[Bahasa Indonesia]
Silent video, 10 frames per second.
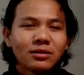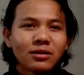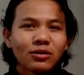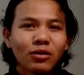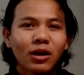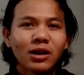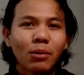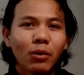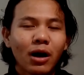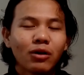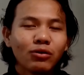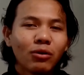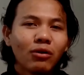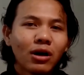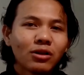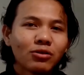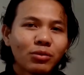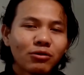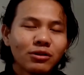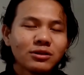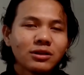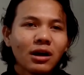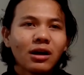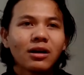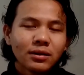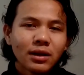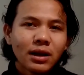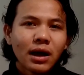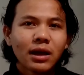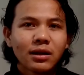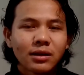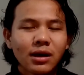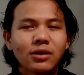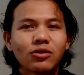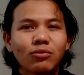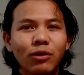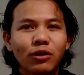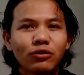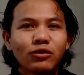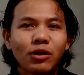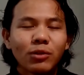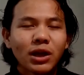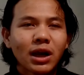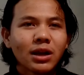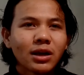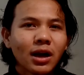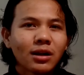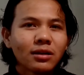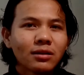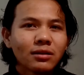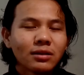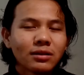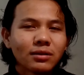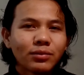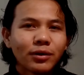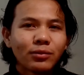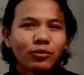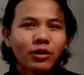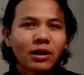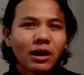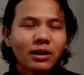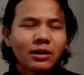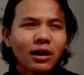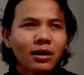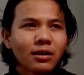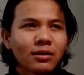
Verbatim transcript: seseorang yang mengaku bahwa itu penulisnya dan akhirnya John Berdu juga menikah dengan uh, perempuan lain yang